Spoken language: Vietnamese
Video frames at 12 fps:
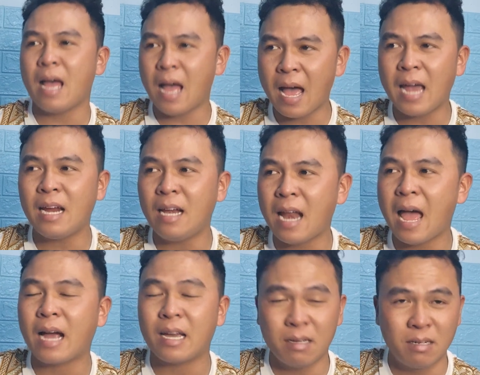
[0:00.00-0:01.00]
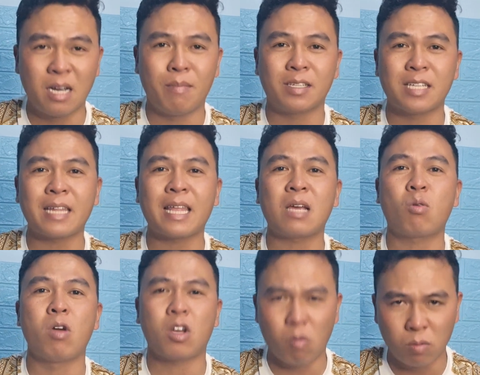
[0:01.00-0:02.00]
ai là cái người mà ra tay
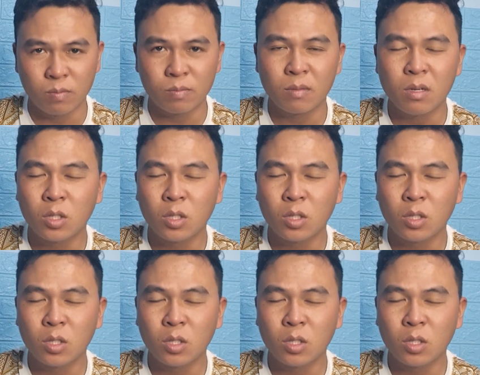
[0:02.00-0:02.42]
cuối cùng